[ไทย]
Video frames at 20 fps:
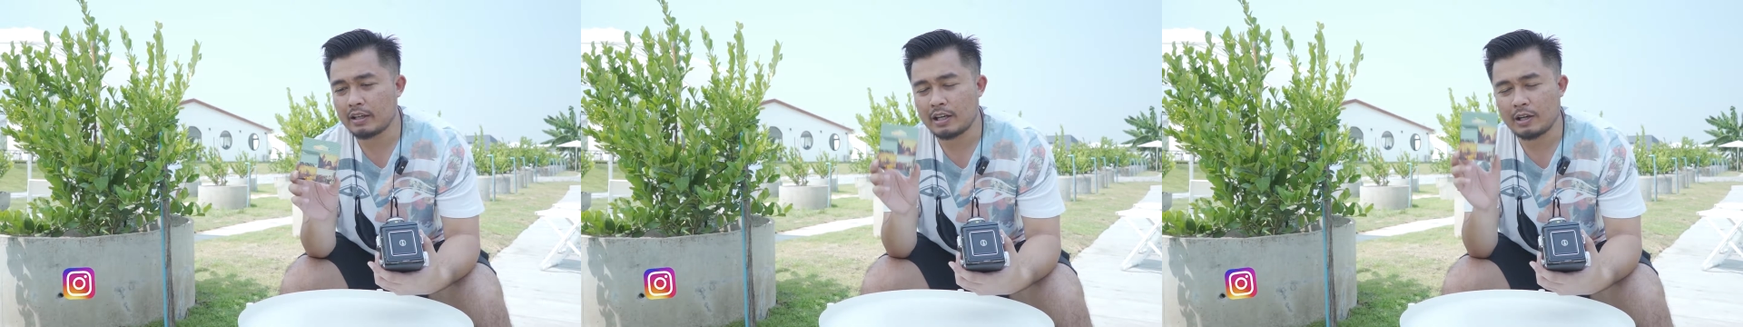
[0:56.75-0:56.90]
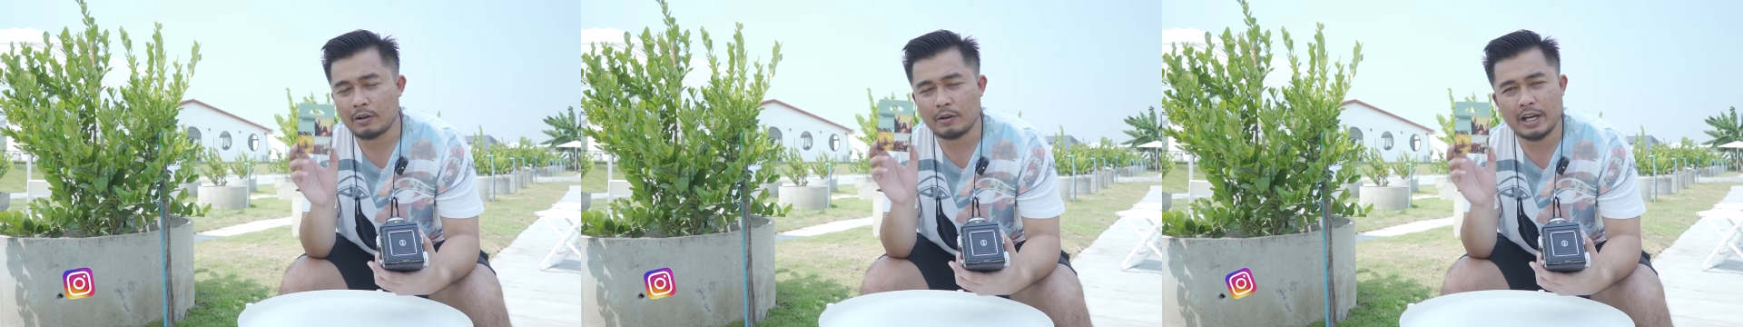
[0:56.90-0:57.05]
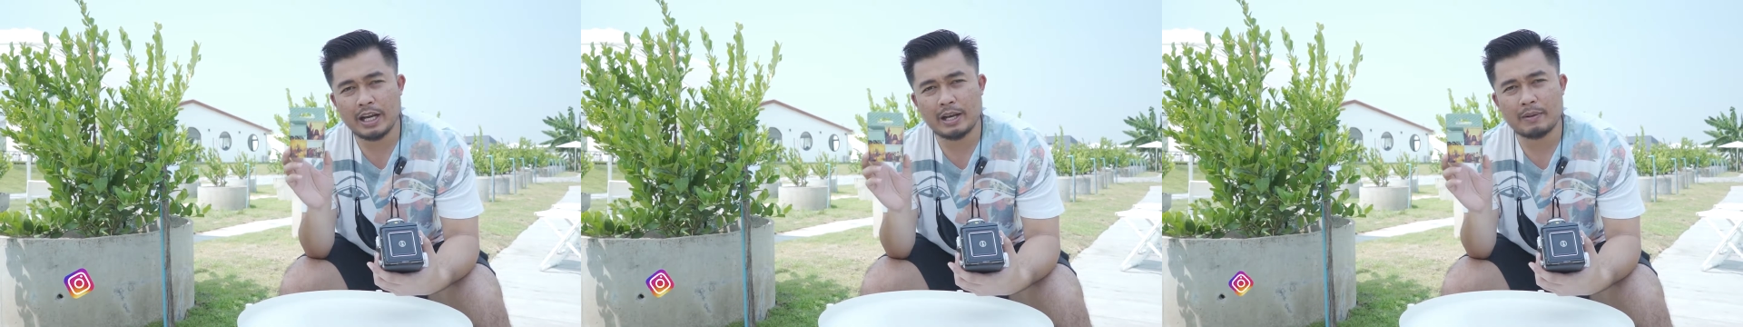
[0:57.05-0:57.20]

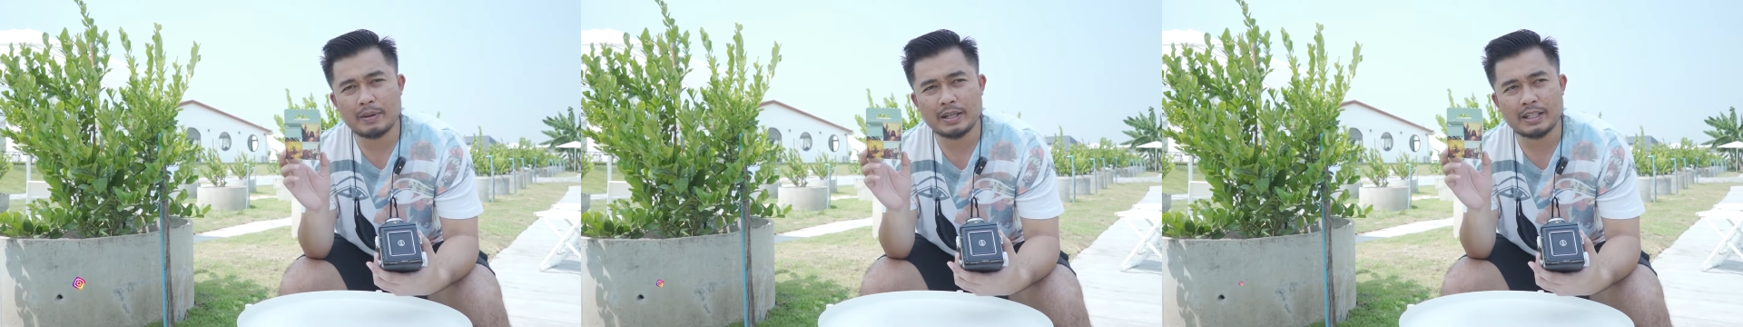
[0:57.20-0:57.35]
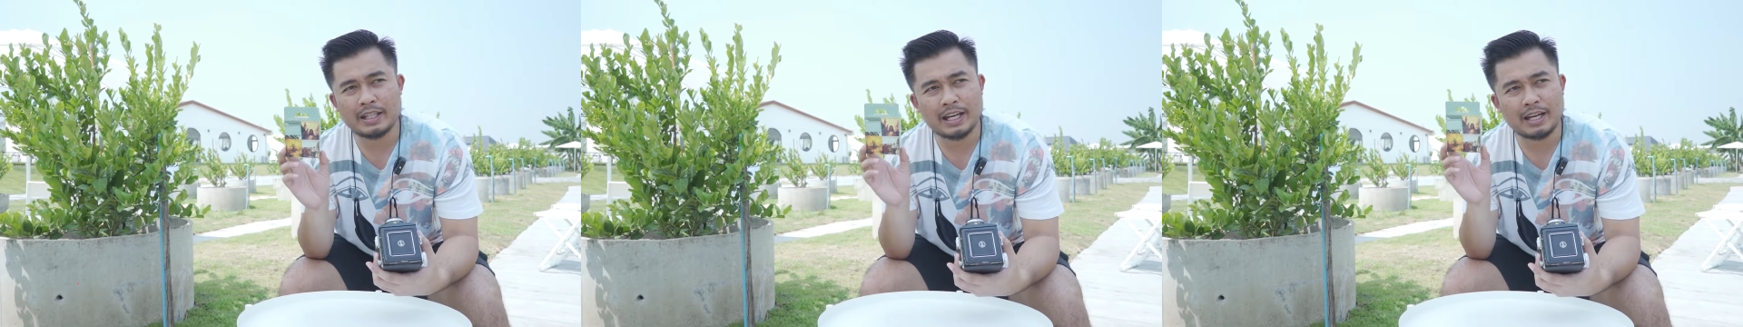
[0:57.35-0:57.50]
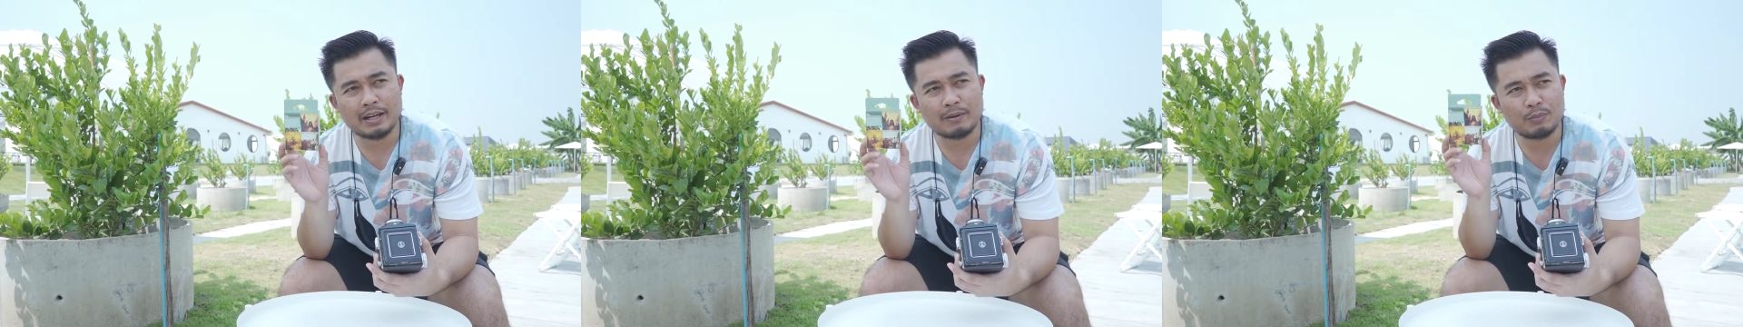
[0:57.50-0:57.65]
เราได้มา
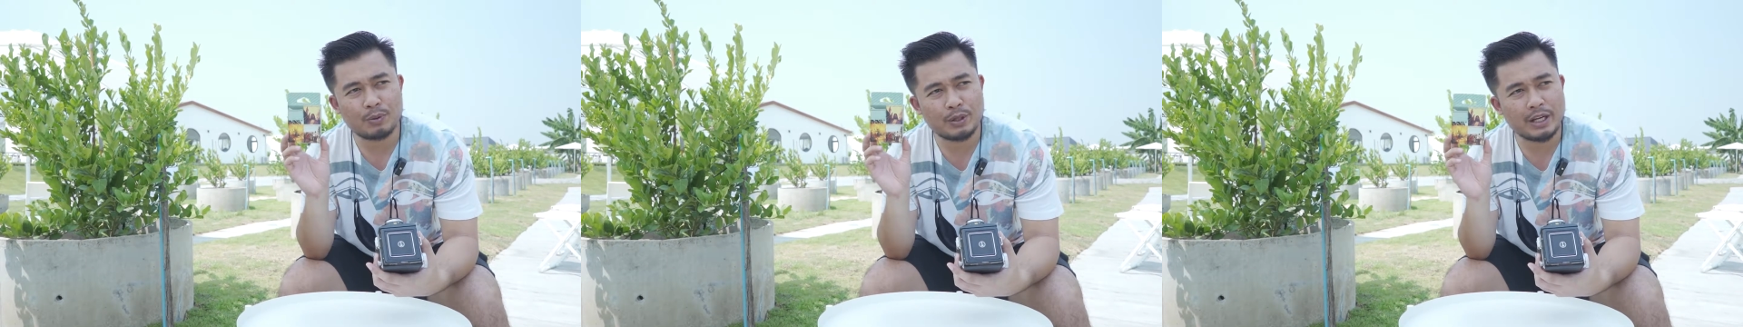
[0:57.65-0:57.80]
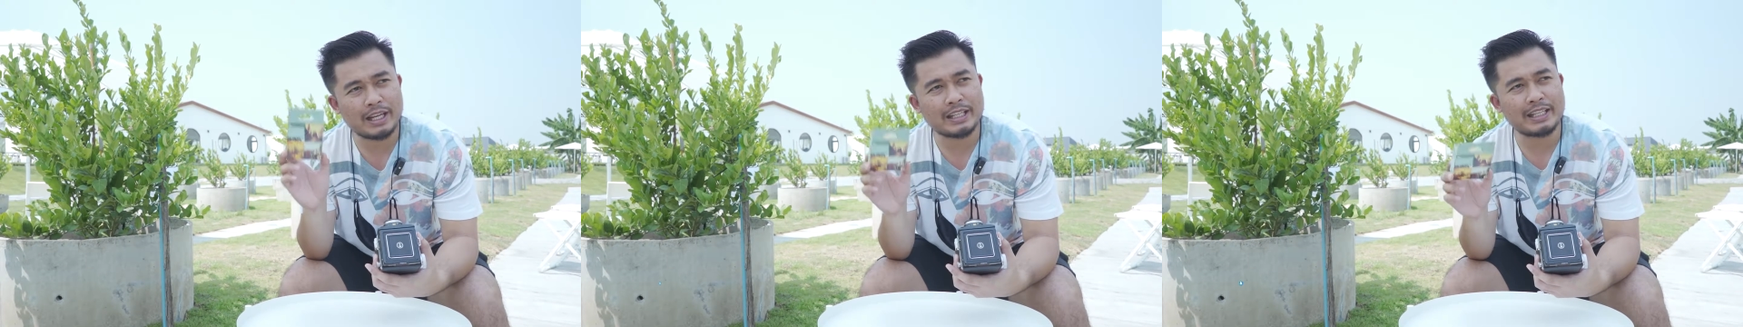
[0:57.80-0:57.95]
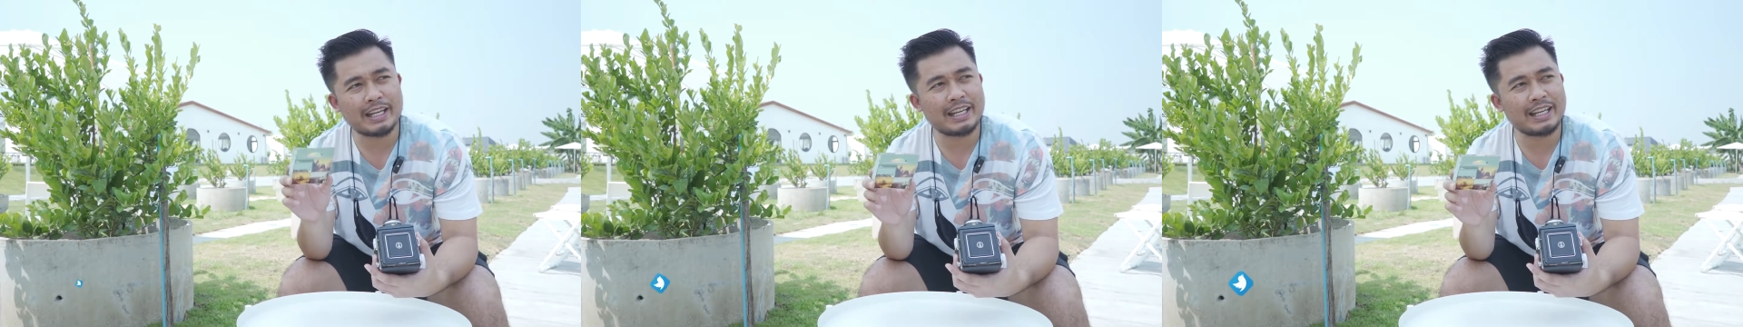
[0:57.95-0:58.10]
จากผู้
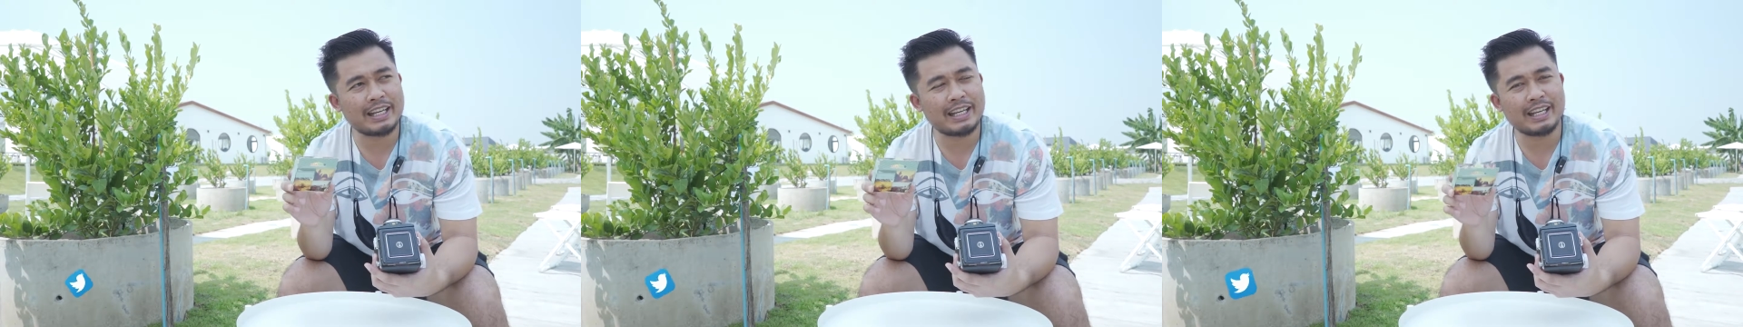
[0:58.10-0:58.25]
ใหญ่ใจ